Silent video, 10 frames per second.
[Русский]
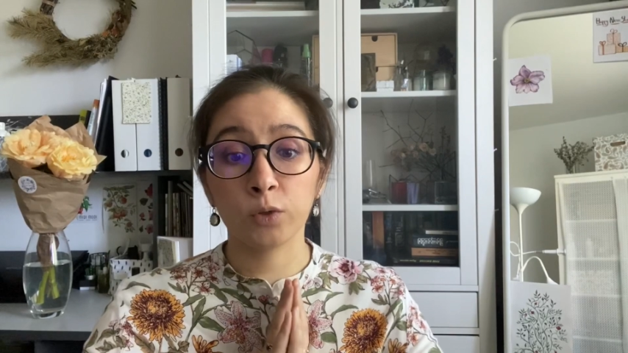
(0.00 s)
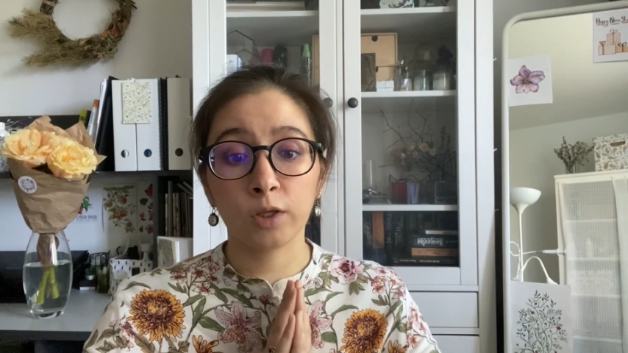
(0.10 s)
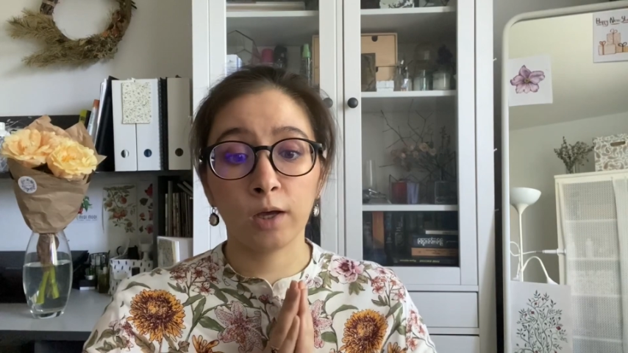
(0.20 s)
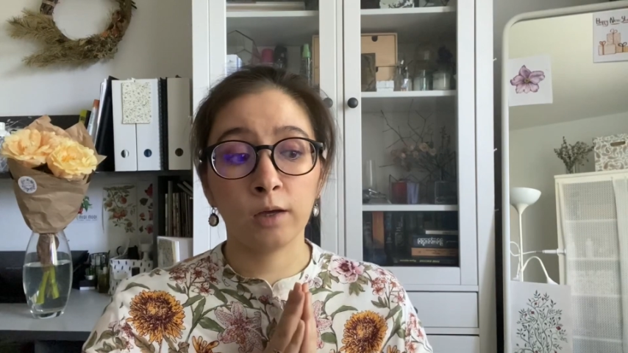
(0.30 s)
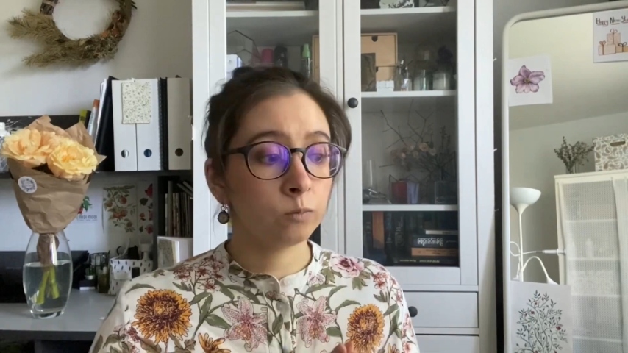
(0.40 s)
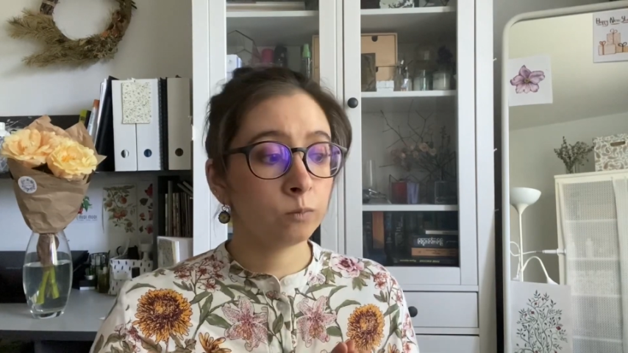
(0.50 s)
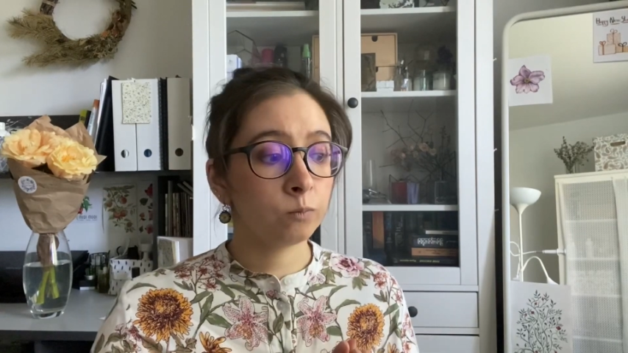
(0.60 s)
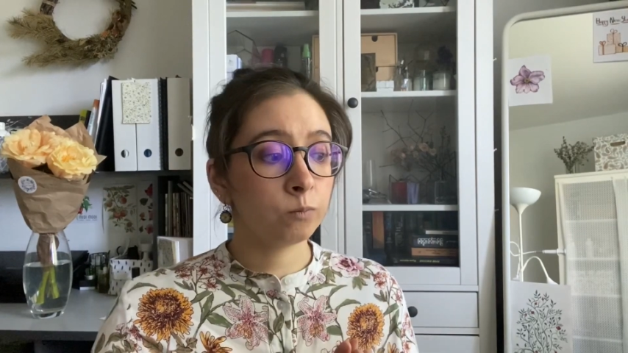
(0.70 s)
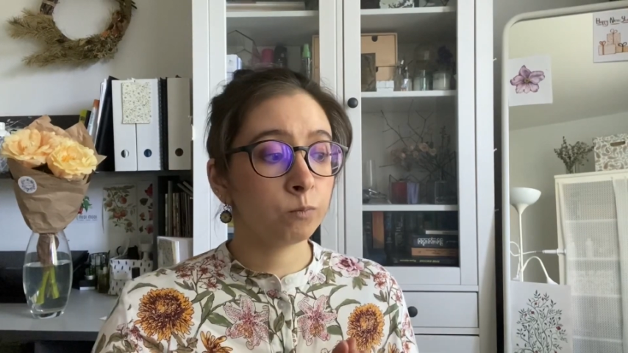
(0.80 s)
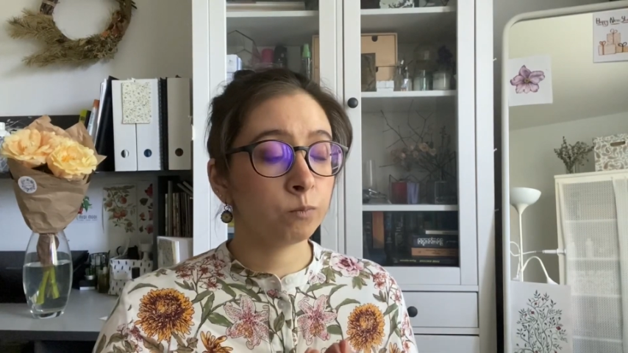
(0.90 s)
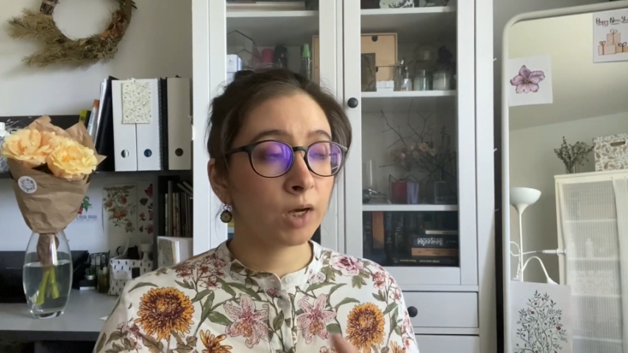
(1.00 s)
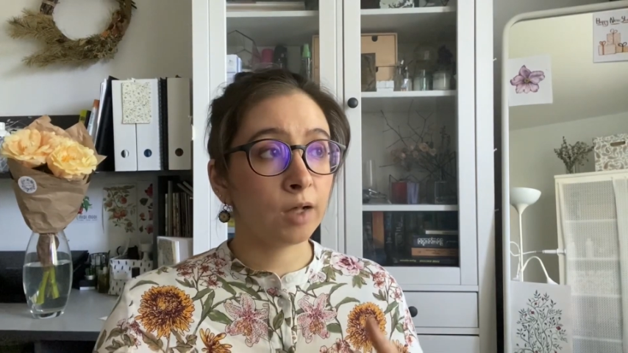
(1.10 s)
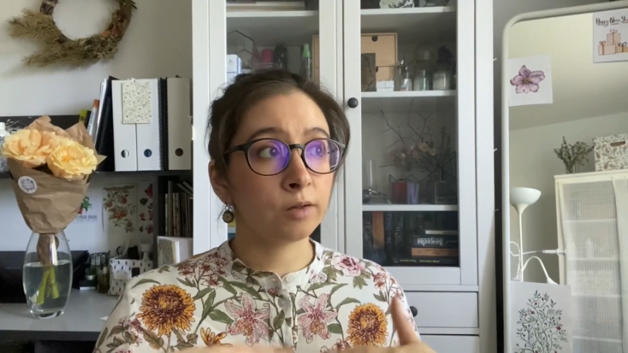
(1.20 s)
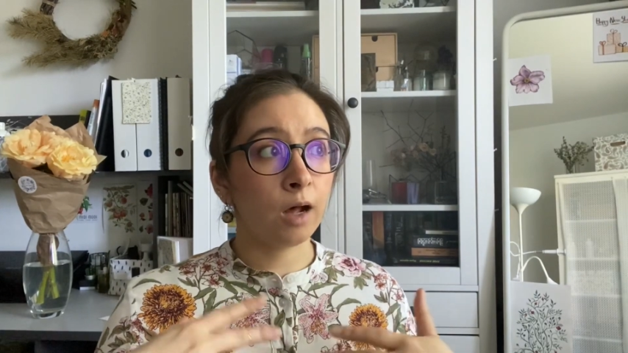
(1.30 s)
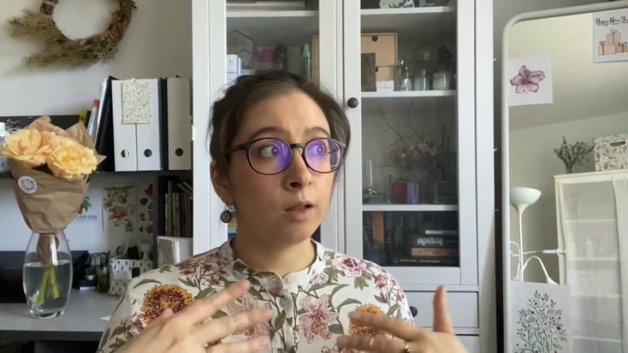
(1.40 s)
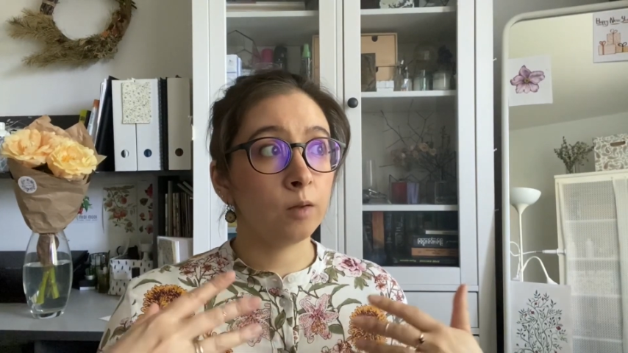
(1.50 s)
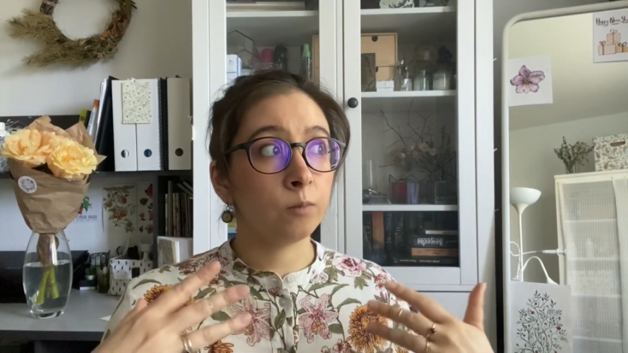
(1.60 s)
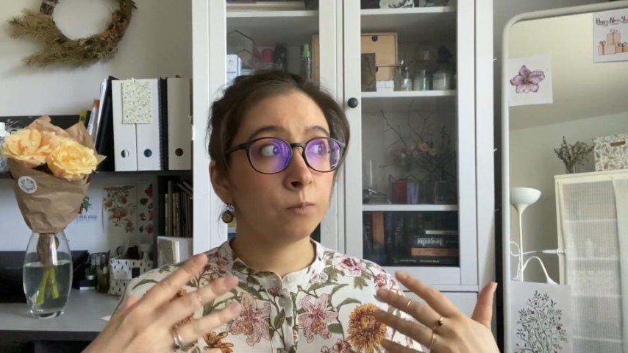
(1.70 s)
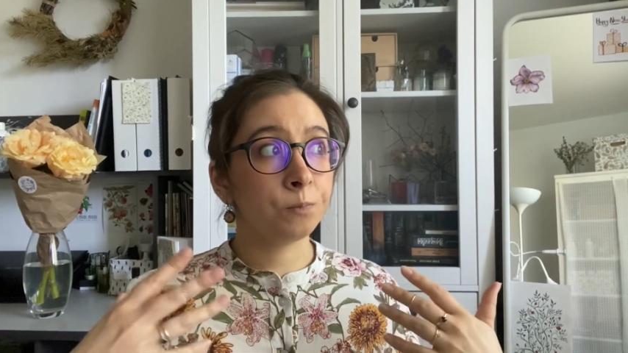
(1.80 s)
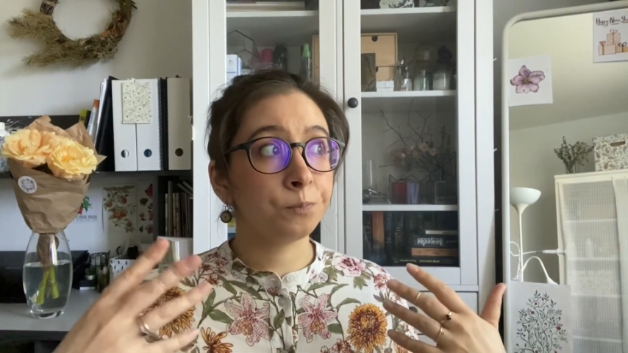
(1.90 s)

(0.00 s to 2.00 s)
я показала